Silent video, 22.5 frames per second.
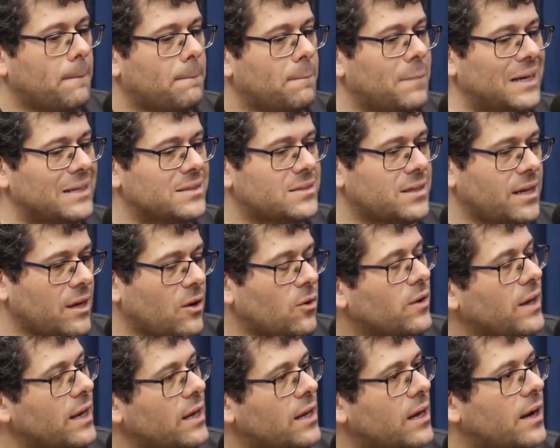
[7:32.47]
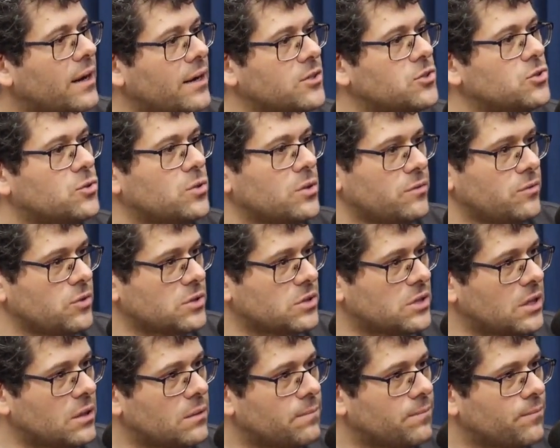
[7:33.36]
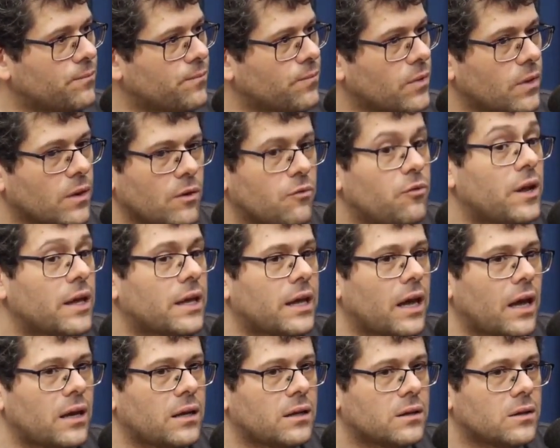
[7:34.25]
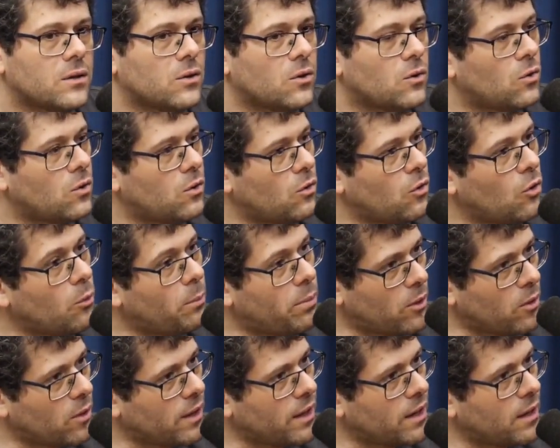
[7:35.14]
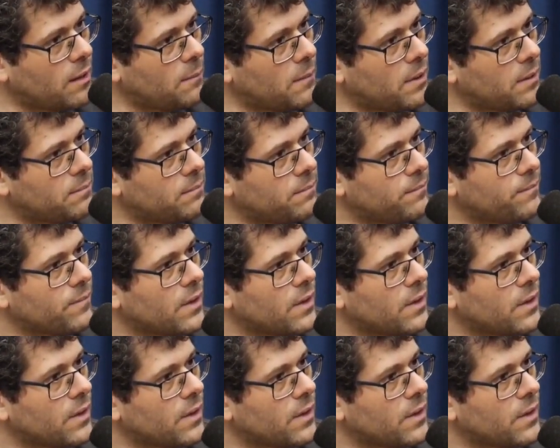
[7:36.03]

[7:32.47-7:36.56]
Mas tem alguém que acreditou em você. Eu falei, quem? O programa.